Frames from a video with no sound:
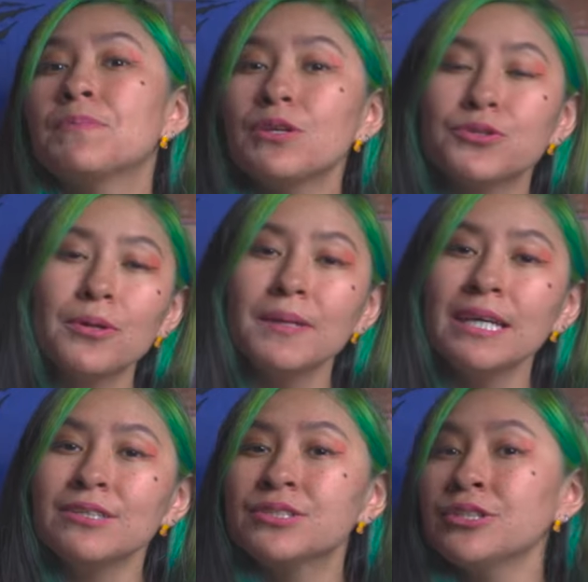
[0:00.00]
Yo subo
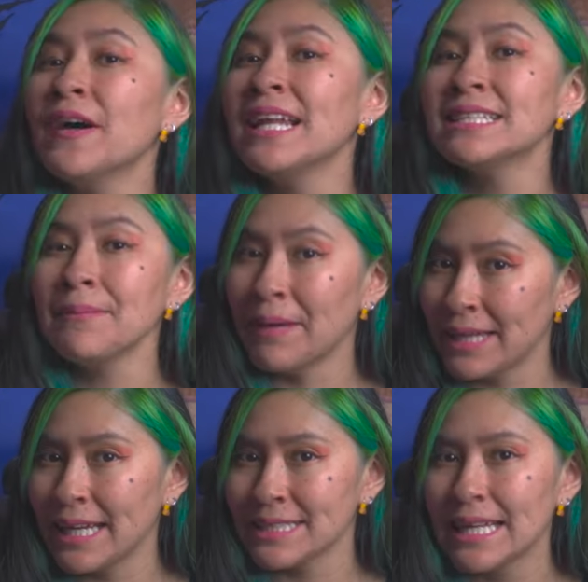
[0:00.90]
videos todas las
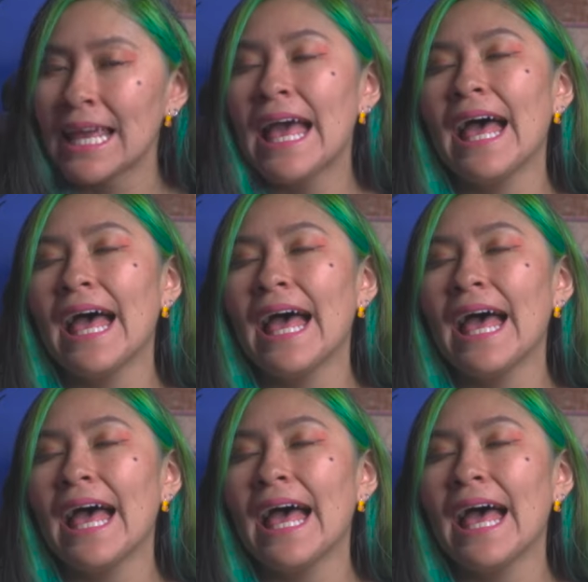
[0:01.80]
semanas.